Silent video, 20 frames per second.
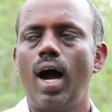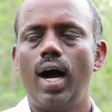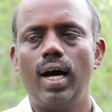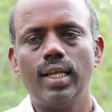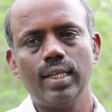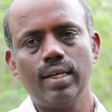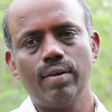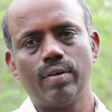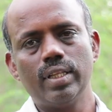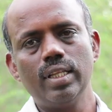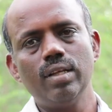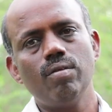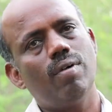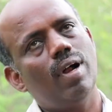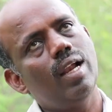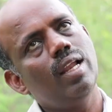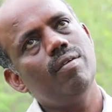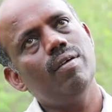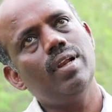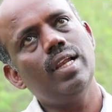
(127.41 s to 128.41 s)
அதை வந்து
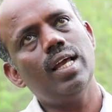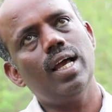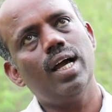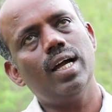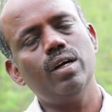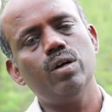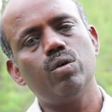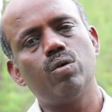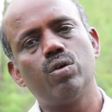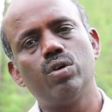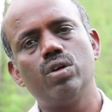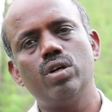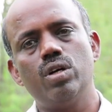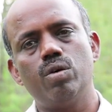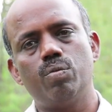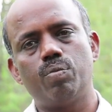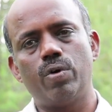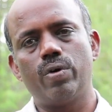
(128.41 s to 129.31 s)
வழி வழியாக கொண்டுட்டு